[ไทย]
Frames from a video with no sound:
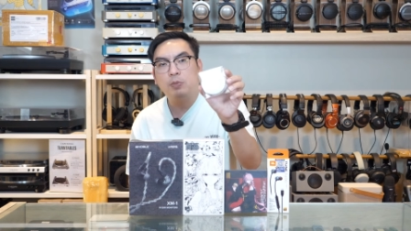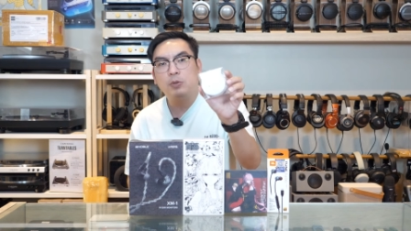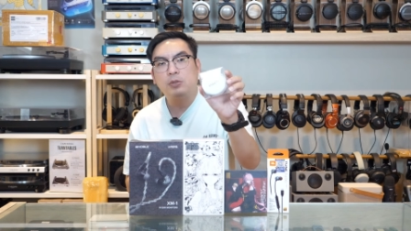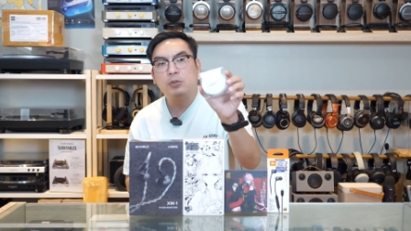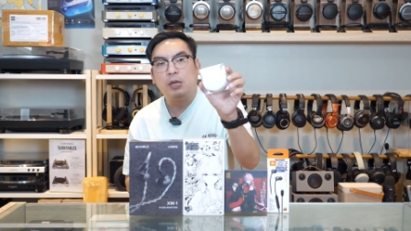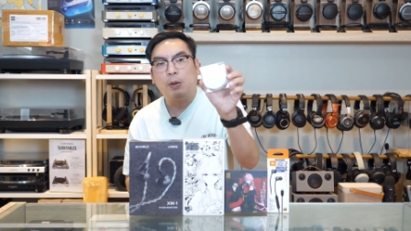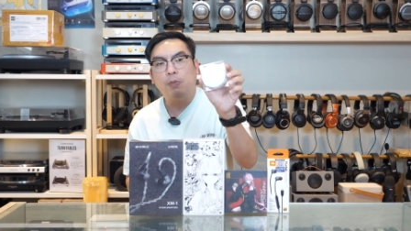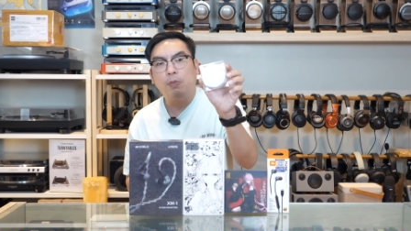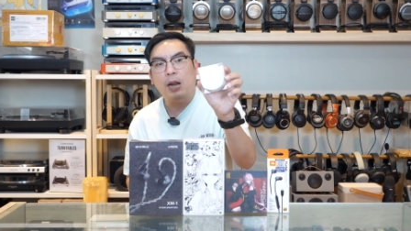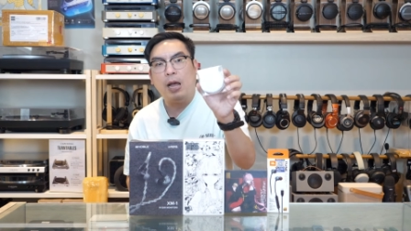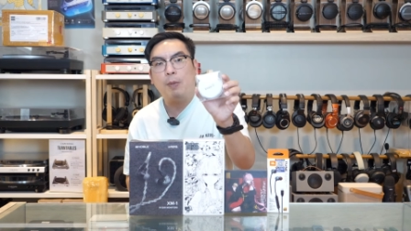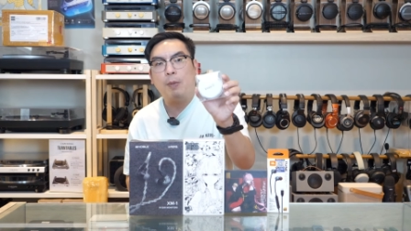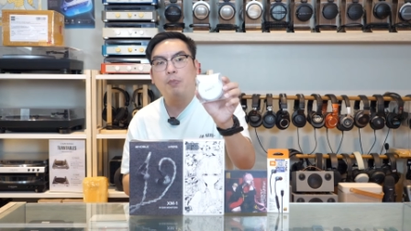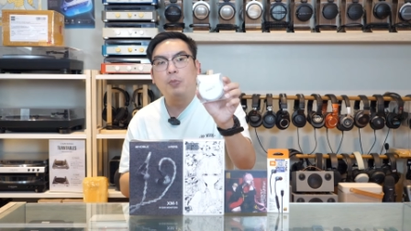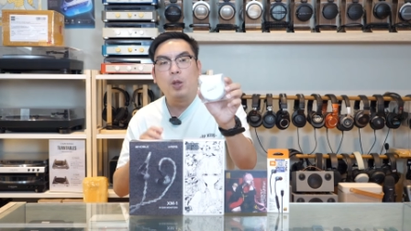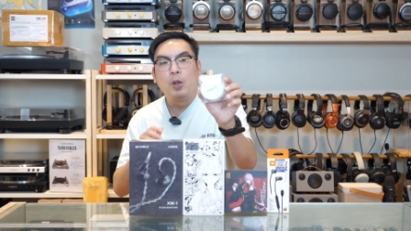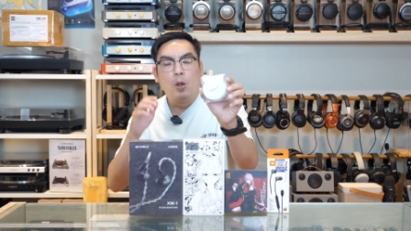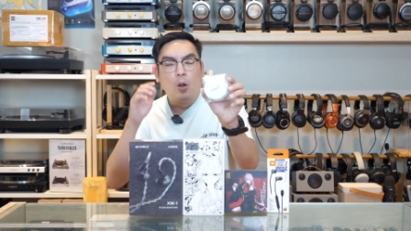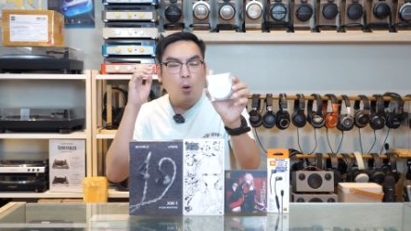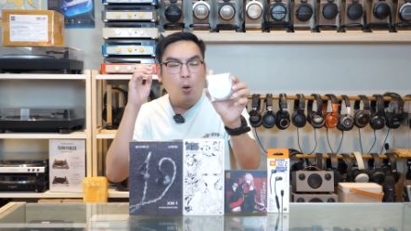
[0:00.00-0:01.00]
ครับสำหรับ
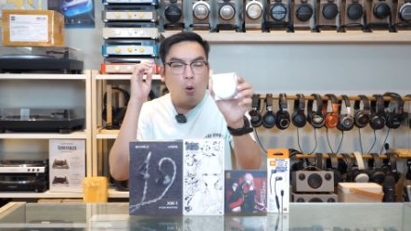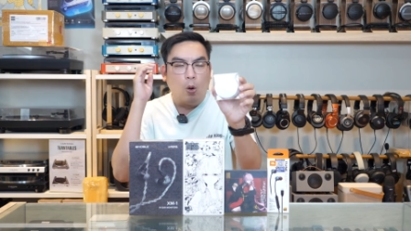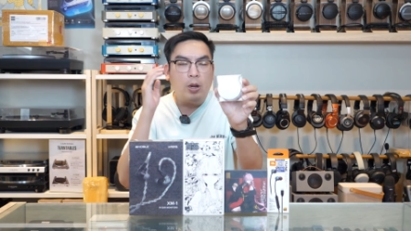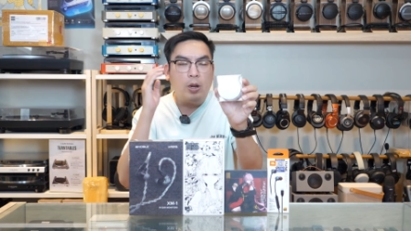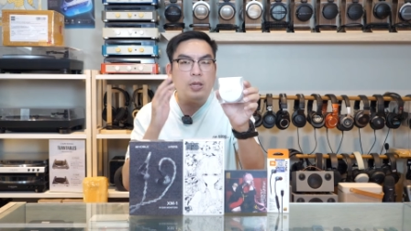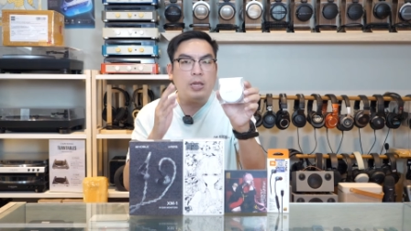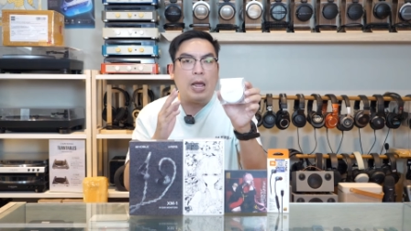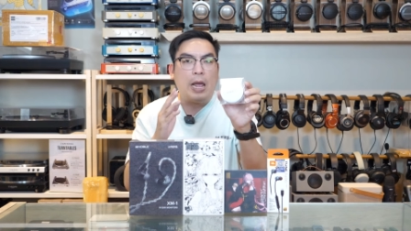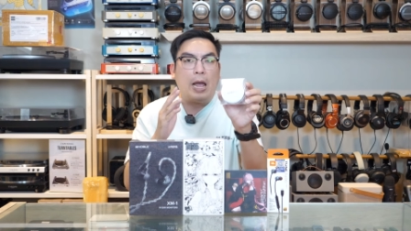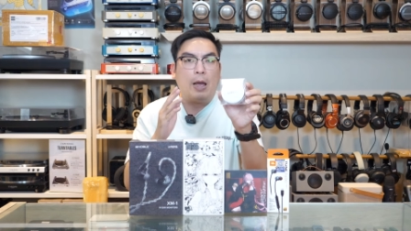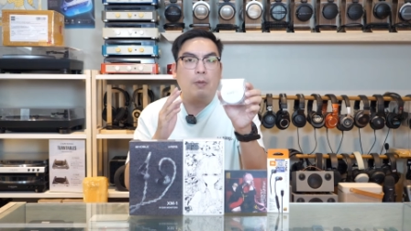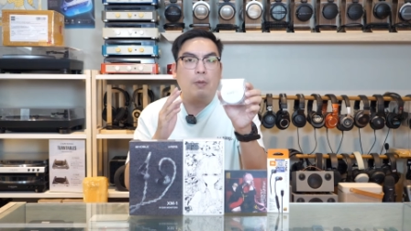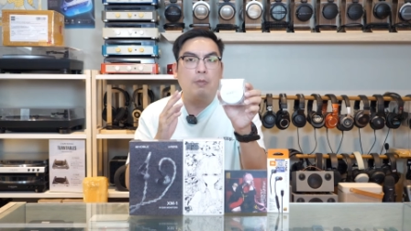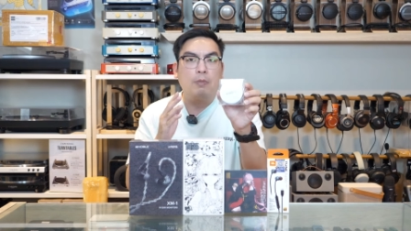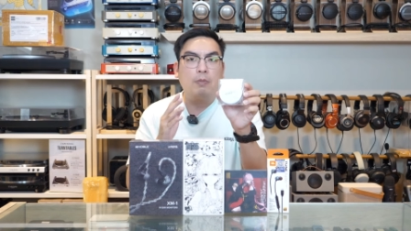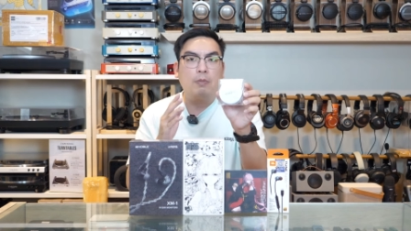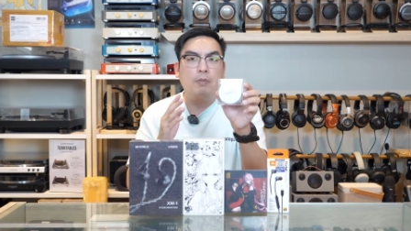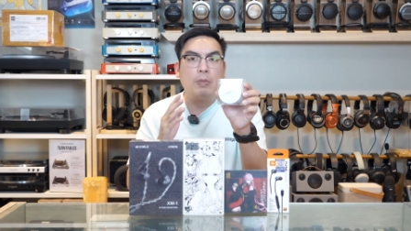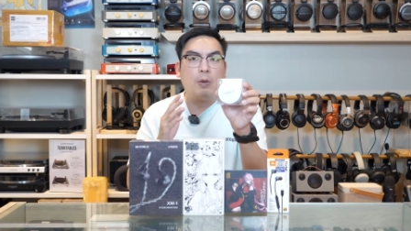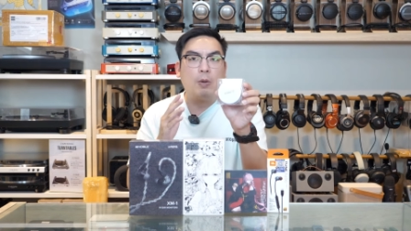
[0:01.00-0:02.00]
คนที่อยาก
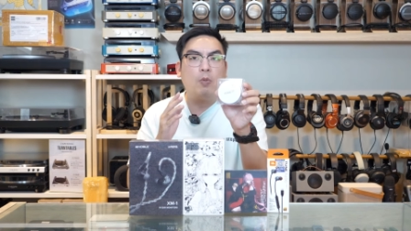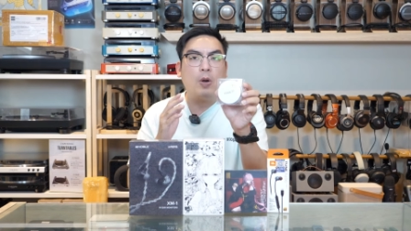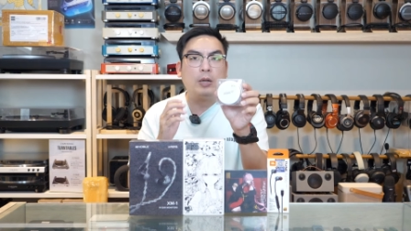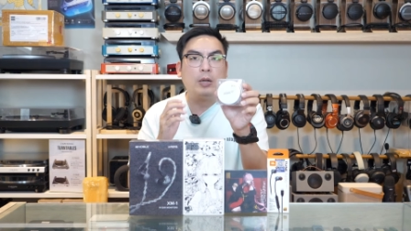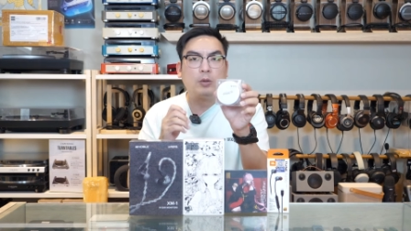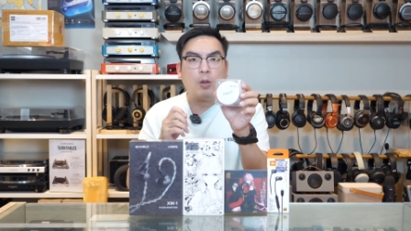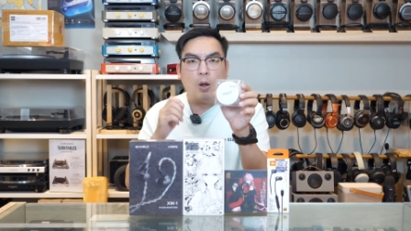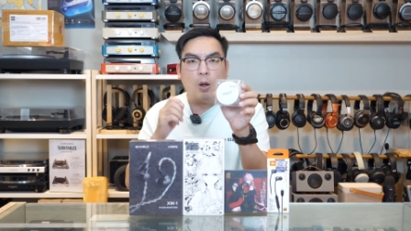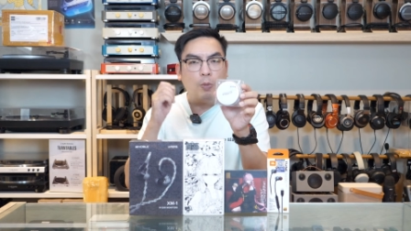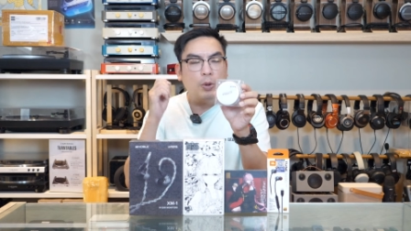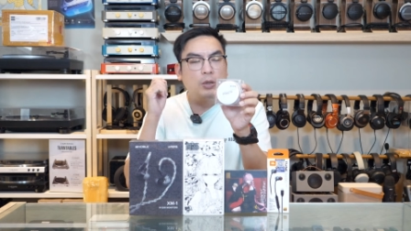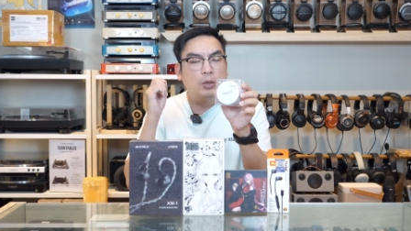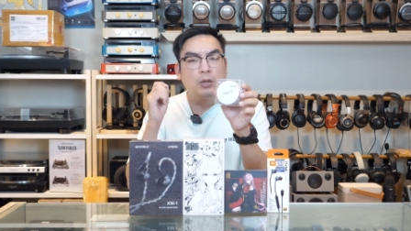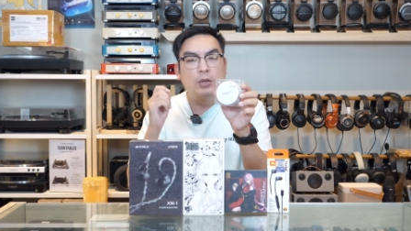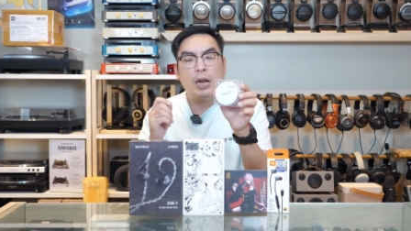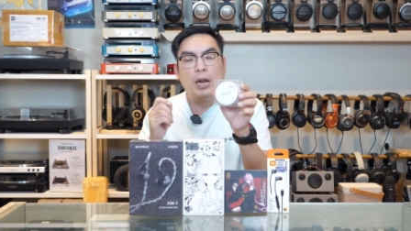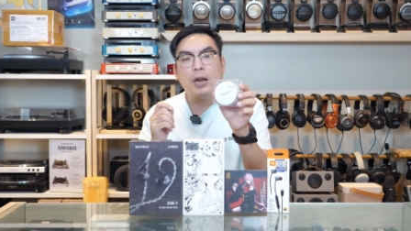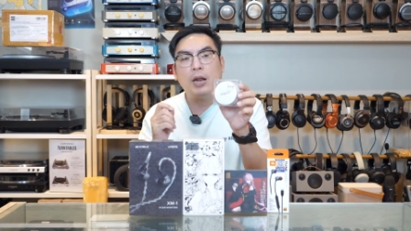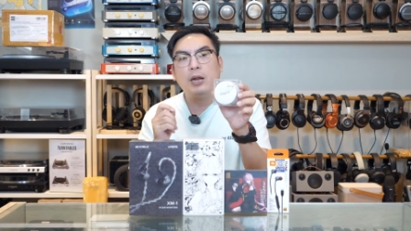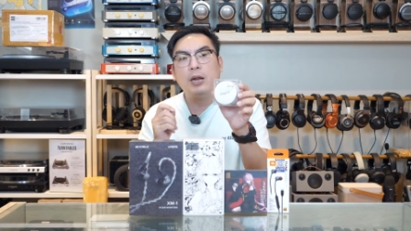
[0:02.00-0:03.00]
แบบว่าต่อมือถื
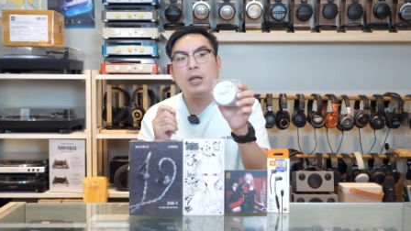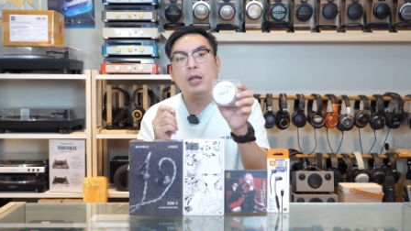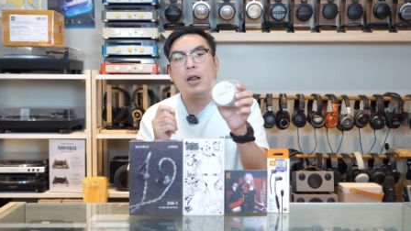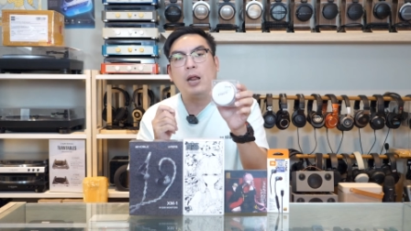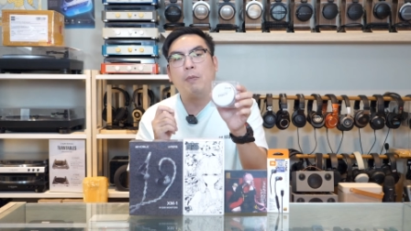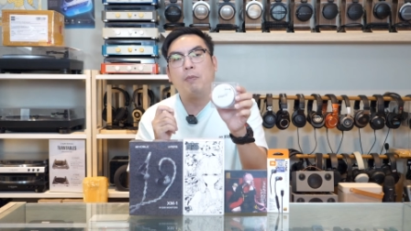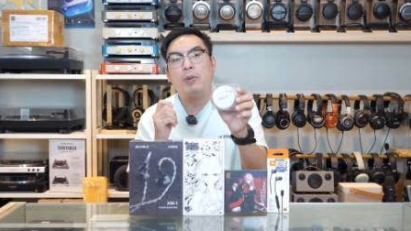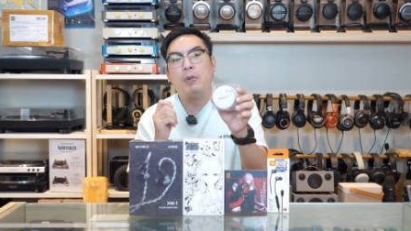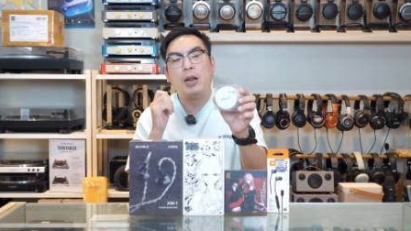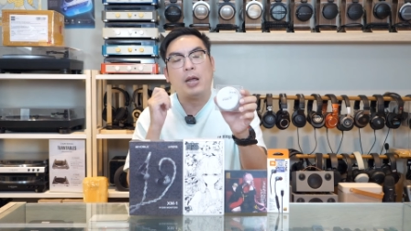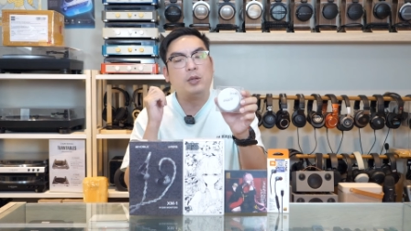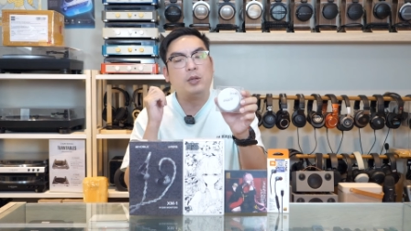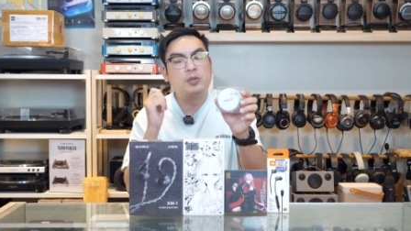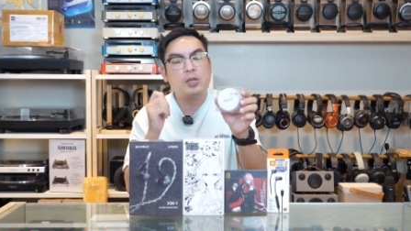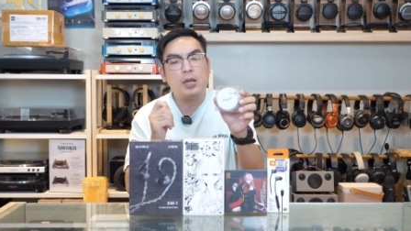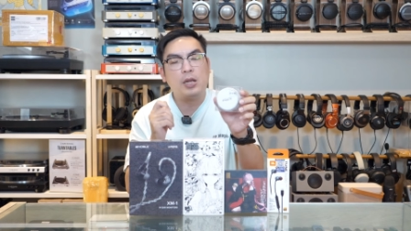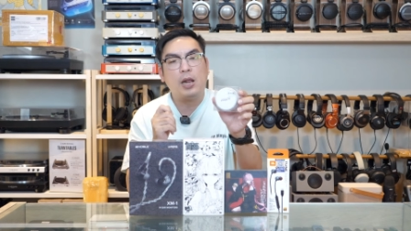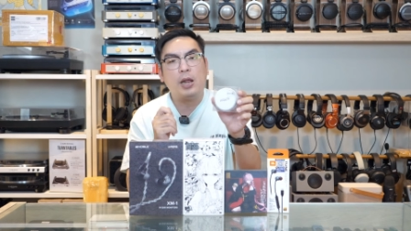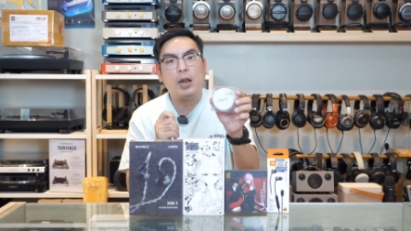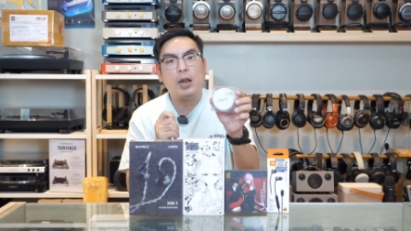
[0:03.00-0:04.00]
อท่านทันทีนะครับเป็น ไทป์
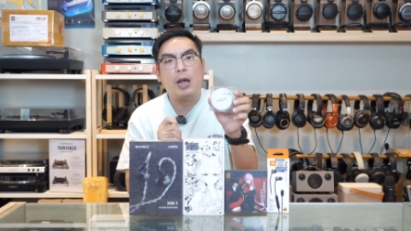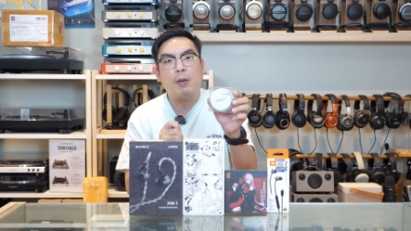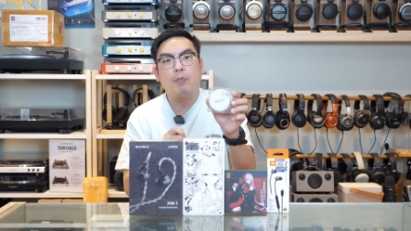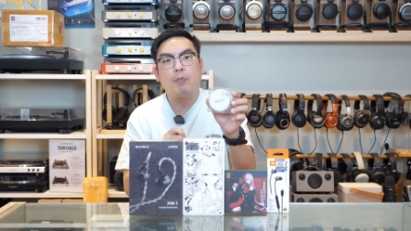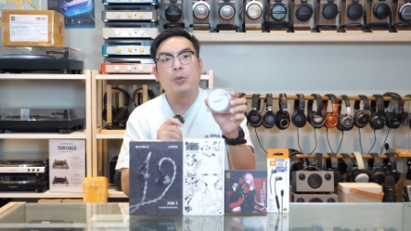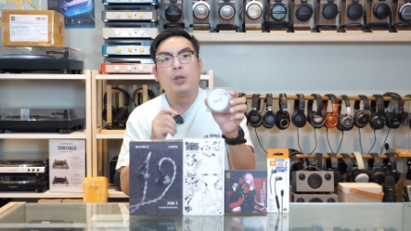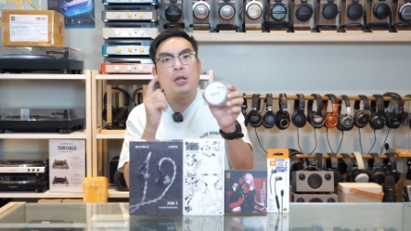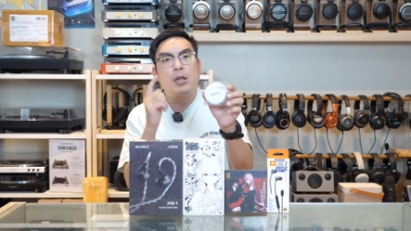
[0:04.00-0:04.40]
ซี เลยนะครับ